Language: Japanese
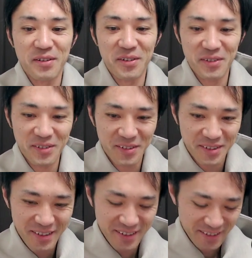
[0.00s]
この
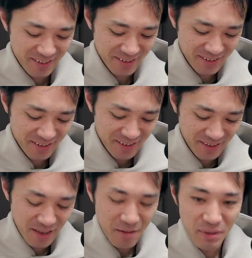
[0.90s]

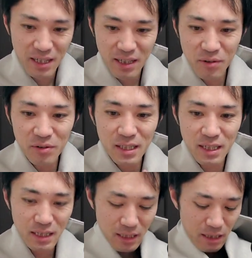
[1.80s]
まあ、基本的
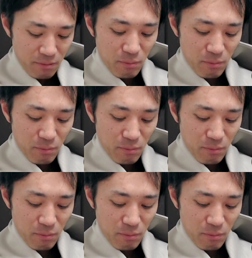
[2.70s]
にね、